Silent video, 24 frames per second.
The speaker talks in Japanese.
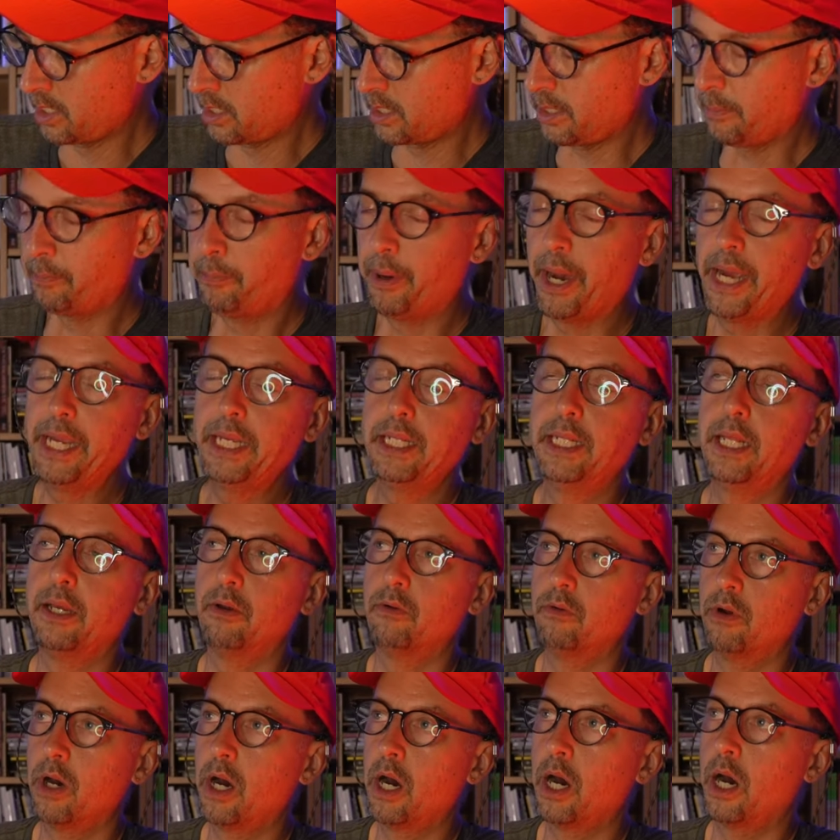で
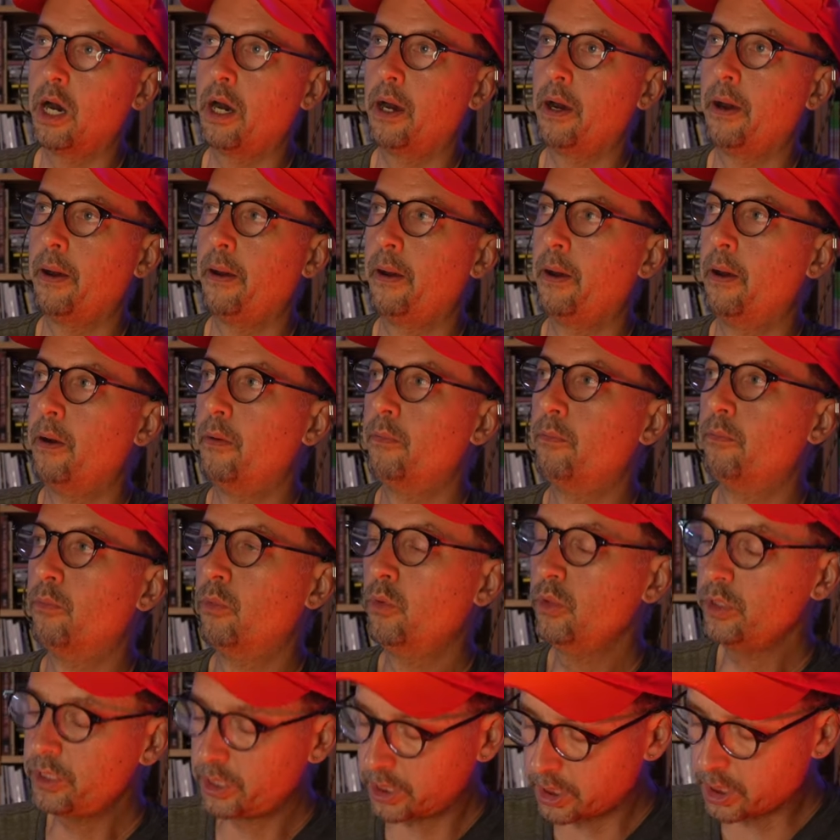バイデンは
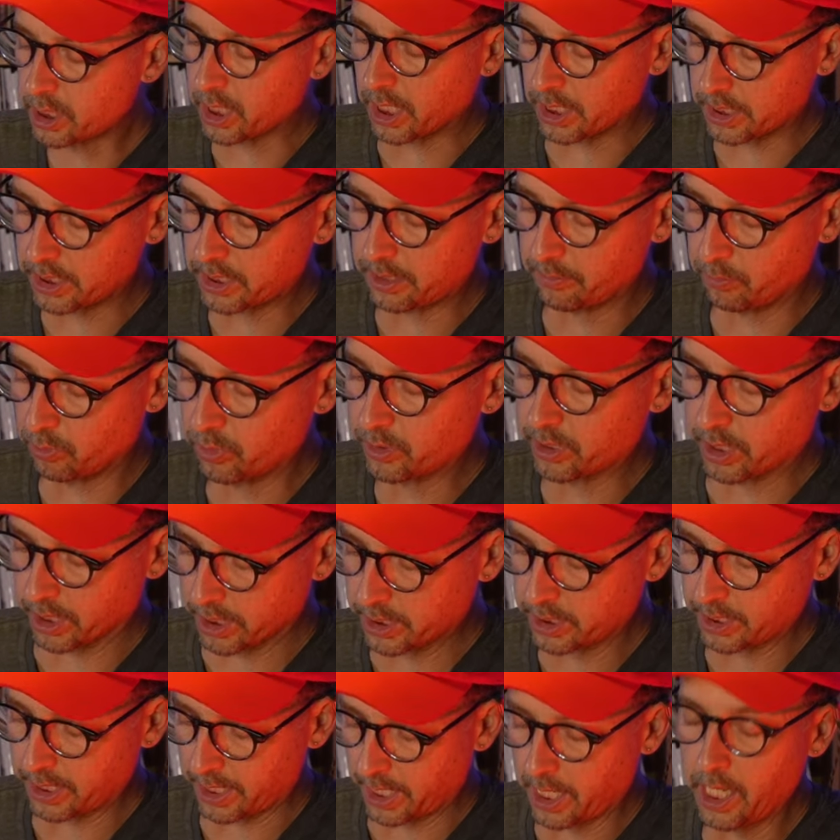もしかしてもしか
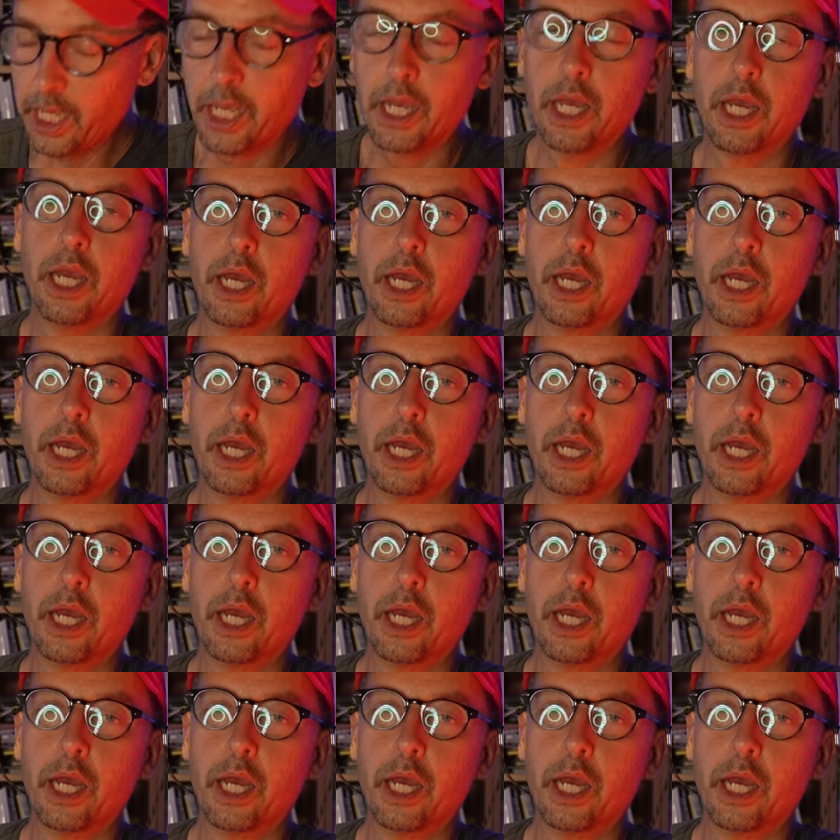してね